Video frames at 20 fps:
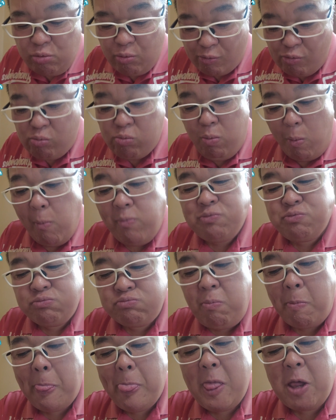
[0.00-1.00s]
うん
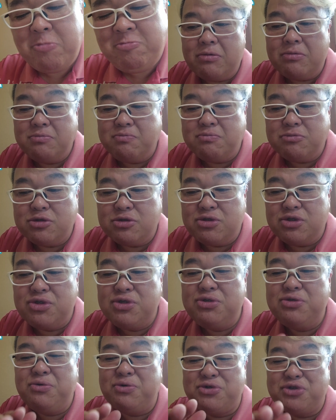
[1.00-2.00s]
つ
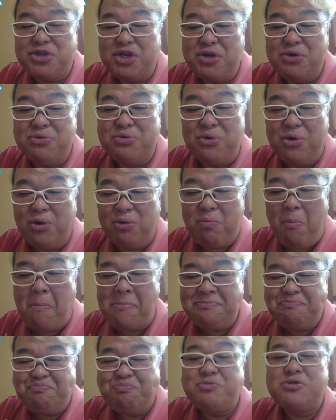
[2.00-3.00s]
ゆをつけると
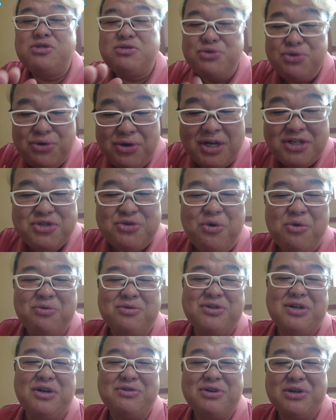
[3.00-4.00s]
つゆの味濃
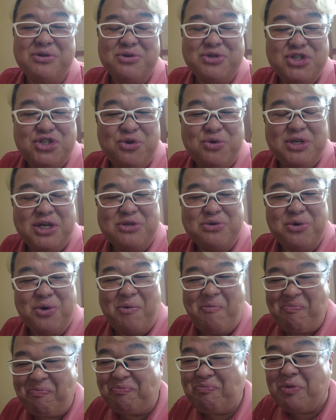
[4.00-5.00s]
くなるけど塩だと
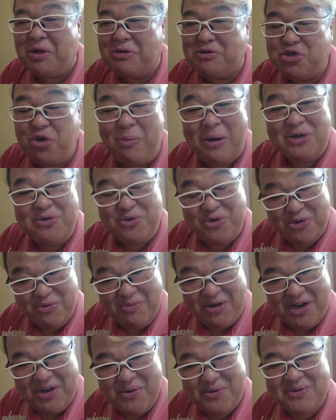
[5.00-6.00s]
そばの風
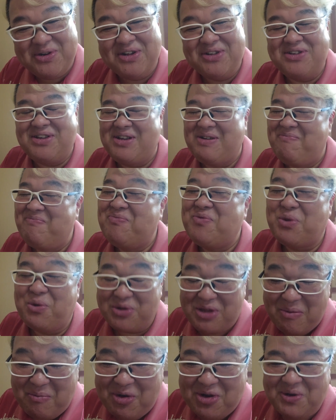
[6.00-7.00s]
味が良くなってと
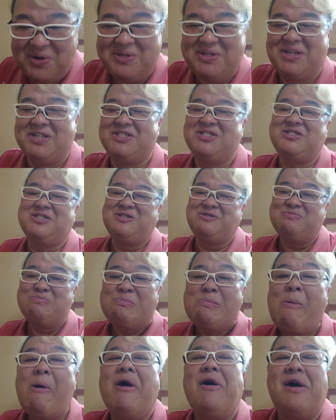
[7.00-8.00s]
ても良いです
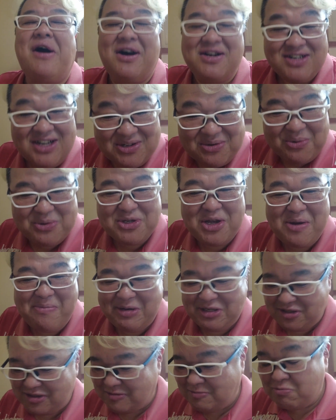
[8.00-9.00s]
ありがとうござい
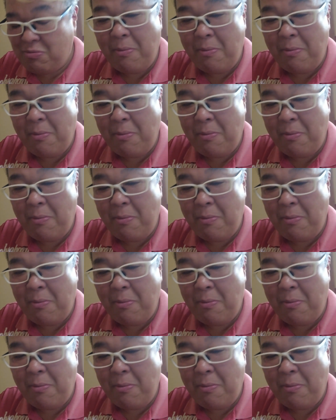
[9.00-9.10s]
ます